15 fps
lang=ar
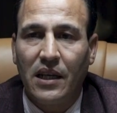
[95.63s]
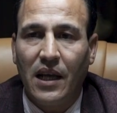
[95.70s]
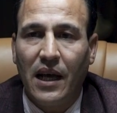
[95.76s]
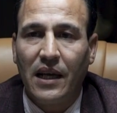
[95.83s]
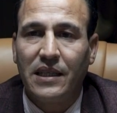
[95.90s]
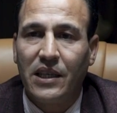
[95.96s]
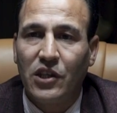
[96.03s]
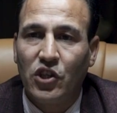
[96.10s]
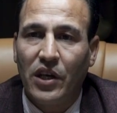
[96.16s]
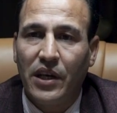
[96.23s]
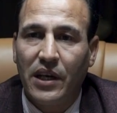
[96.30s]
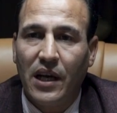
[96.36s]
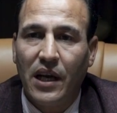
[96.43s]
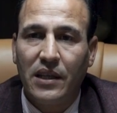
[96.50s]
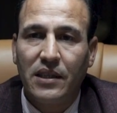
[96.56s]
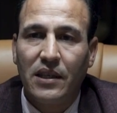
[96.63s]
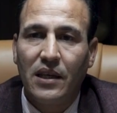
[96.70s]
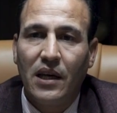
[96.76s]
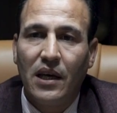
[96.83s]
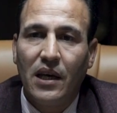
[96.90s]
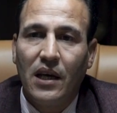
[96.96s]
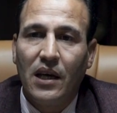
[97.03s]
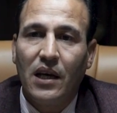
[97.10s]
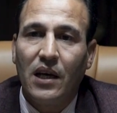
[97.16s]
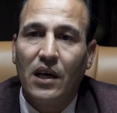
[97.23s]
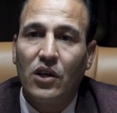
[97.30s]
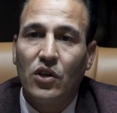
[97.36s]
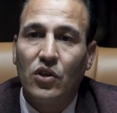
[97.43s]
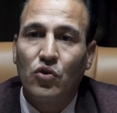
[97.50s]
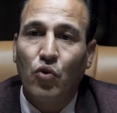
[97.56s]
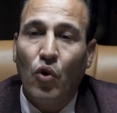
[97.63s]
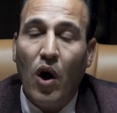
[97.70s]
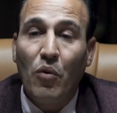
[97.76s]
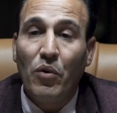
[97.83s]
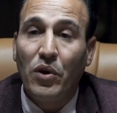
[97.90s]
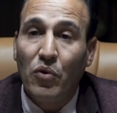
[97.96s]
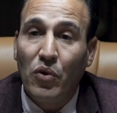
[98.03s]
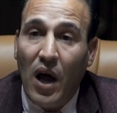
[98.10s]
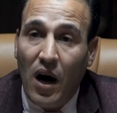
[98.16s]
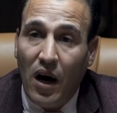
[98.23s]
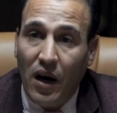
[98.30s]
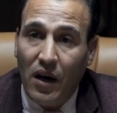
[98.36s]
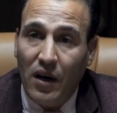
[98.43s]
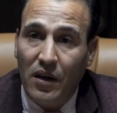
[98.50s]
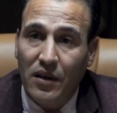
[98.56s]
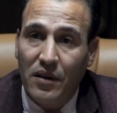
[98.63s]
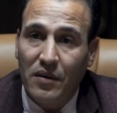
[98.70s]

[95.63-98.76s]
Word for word: هذه الشركات تخول لها